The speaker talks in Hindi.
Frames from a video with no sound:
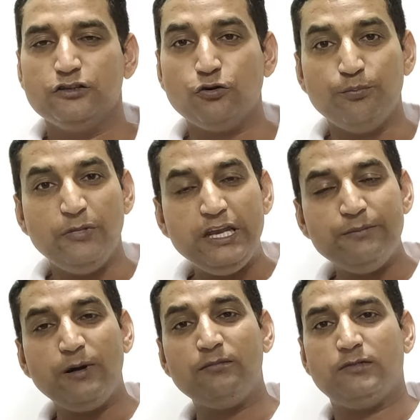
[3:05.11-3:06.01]
तो
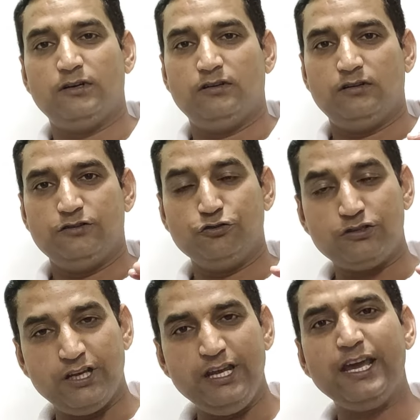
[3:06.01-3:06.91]
मिनिमम जो
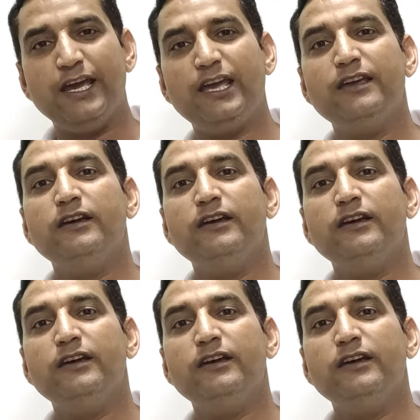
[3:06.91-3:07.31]
थ्री है